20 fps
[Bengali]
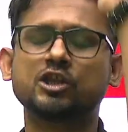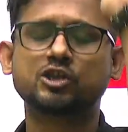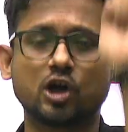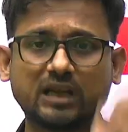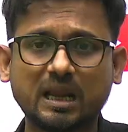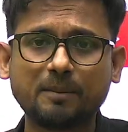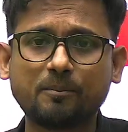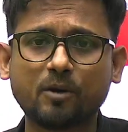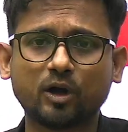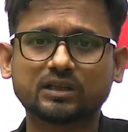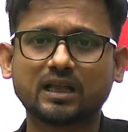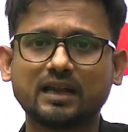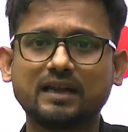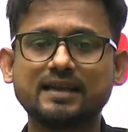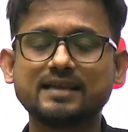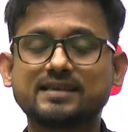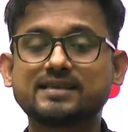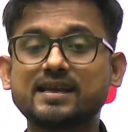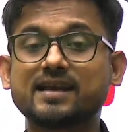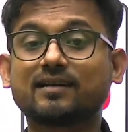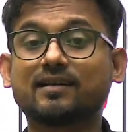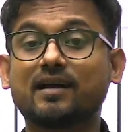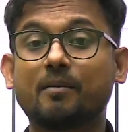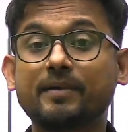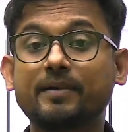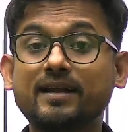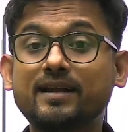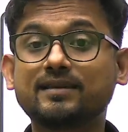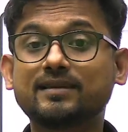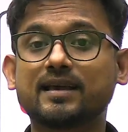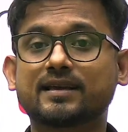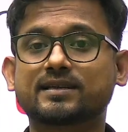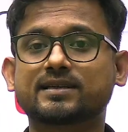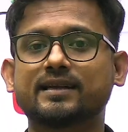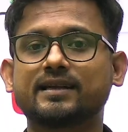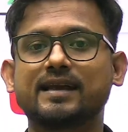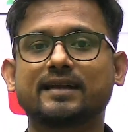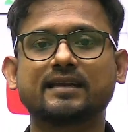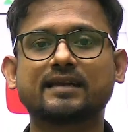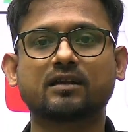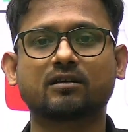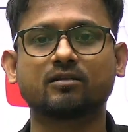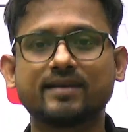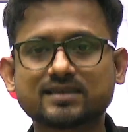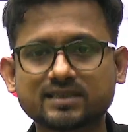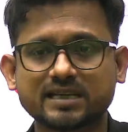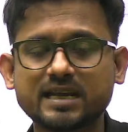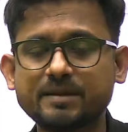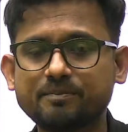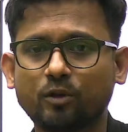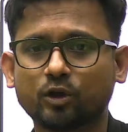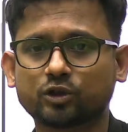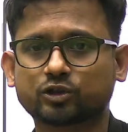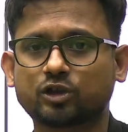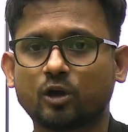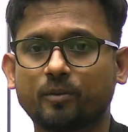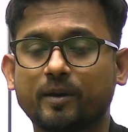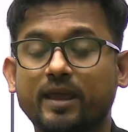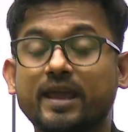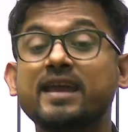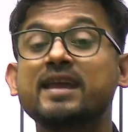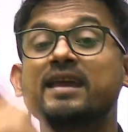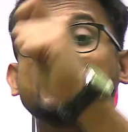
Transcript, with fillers: ছটা পঁয়তাল্লিশে কমিউনিটি সেকশনে একটা কোয়েশ্চেন পোস্ট হবে